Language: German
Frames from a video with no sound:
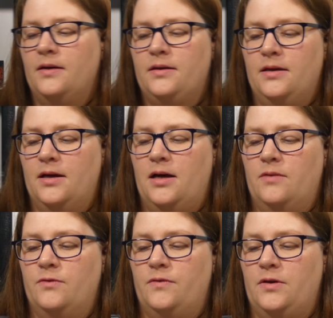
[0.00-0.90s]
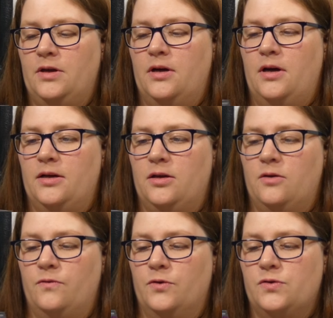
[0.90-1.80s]
Hier haben wir wieder eine
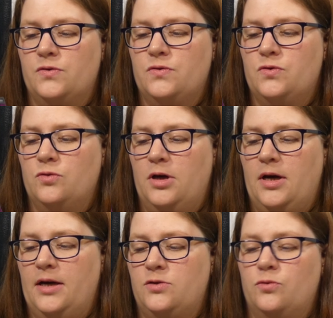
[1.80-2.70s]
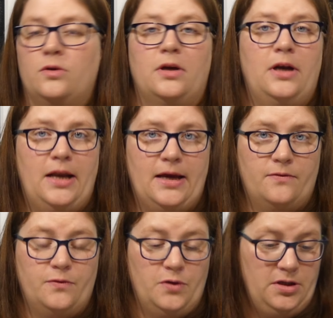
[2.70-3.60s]
Gewürzzubereitung lecker
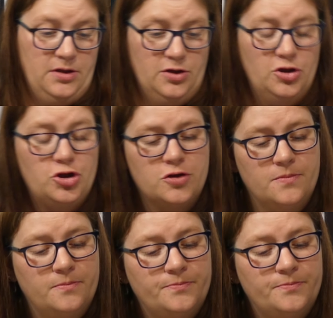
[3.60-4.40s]
für indisch.